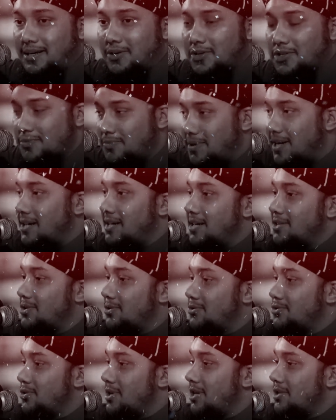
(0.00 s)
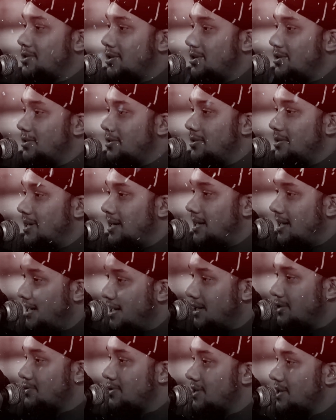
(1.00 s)
ওসমানের যুগে ছিল
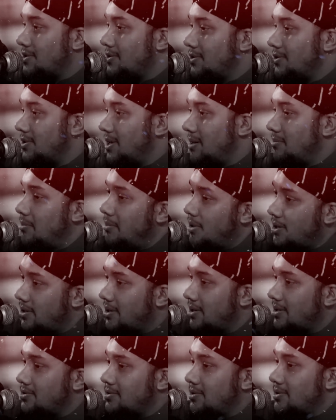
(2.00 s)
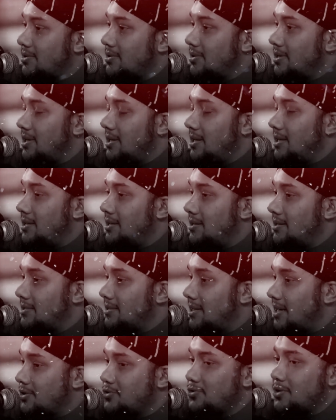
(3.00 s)
আলীর যুগে ছিল আবু বকর
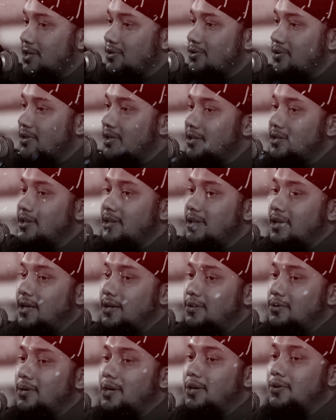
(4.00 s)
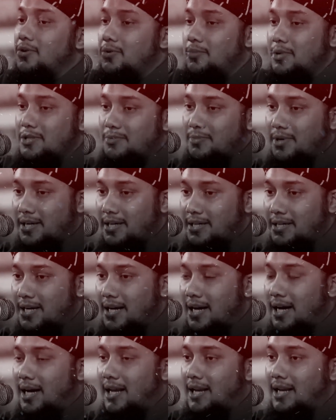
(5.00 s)
তার যুগে ছিল রদি আল্লাহ আজমাইন
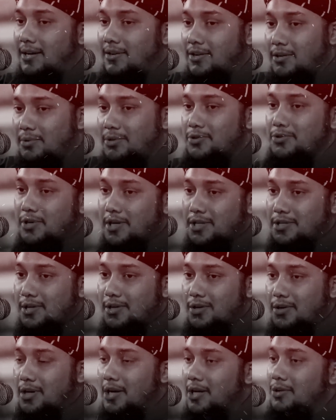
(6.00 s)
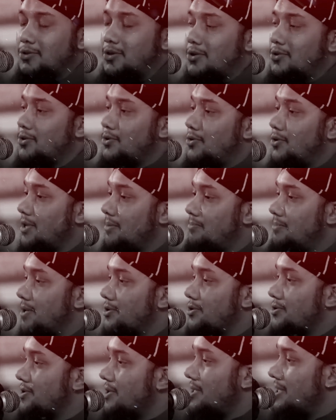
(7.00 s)
আল্লাহ নবীর যুগে ছিল তখন গরিব
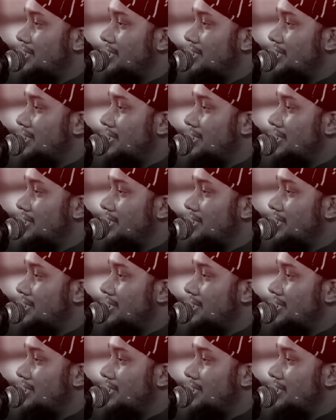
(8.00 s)
মানুষ